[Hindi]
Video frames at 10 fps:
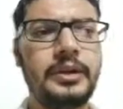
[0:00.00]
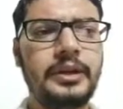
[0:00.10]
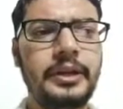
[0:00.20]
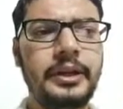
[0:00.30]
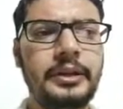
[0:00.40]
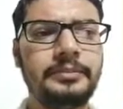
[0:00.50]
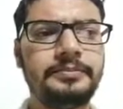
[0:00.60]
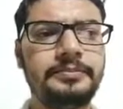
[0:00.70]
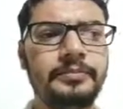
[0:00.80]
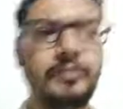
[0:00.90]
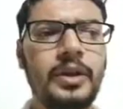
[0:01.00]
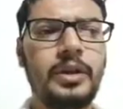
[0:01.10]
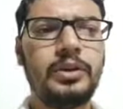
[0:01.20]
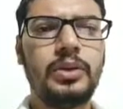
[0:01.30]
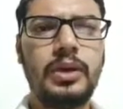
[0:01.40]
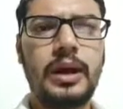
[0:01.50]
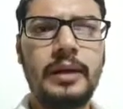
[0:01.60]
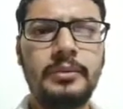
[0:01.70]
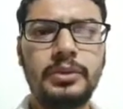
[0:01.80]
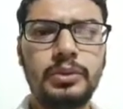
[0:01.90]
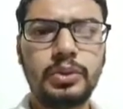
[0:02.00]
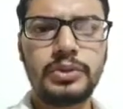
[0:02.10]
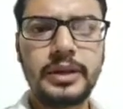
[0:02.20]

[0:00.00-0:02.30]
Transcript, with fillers: ठीक है तो अब दूसरी